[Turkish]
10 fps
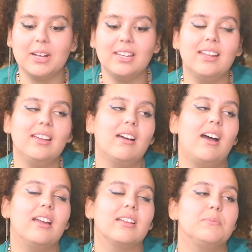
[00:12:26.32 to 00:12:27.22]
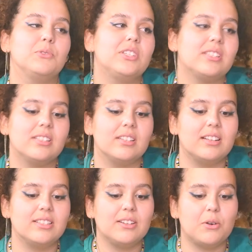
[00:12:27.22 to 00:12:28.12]
O zaman yine harika,
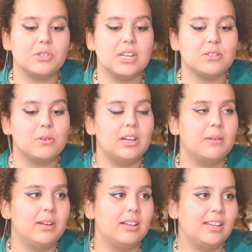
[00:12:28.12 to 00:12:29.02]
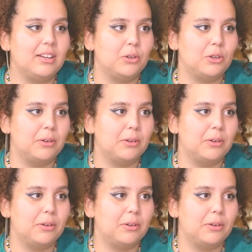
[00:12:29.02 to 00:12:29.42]
müthiş, aşırı orijinal sorularıma geri